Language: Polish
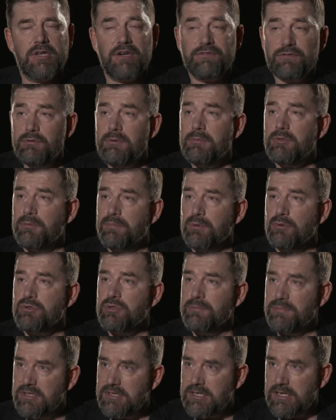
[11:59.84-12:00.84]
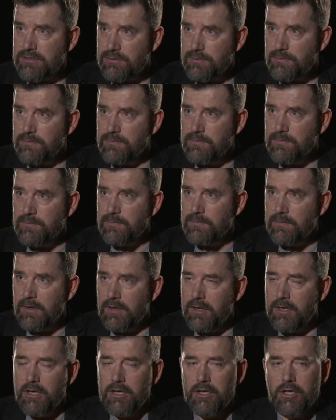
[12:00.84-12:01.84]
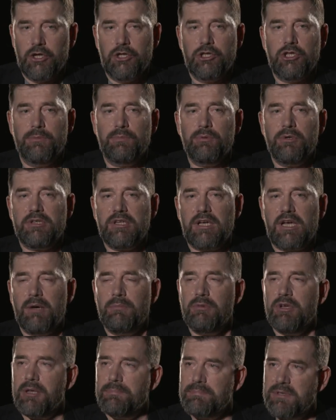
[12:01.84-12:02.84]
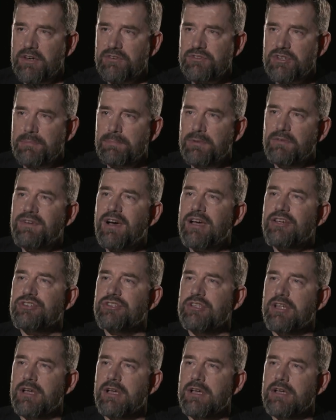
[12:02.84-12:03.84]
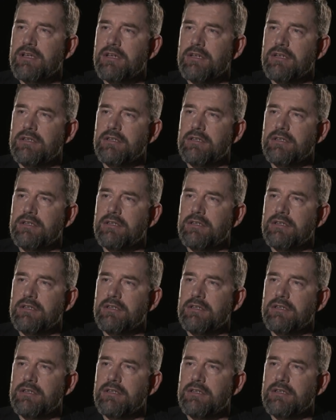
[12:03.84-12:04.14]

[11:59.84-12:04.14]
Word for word: trafiłem do Pulsu Biznesu. I to była taka moja pierwsza poważna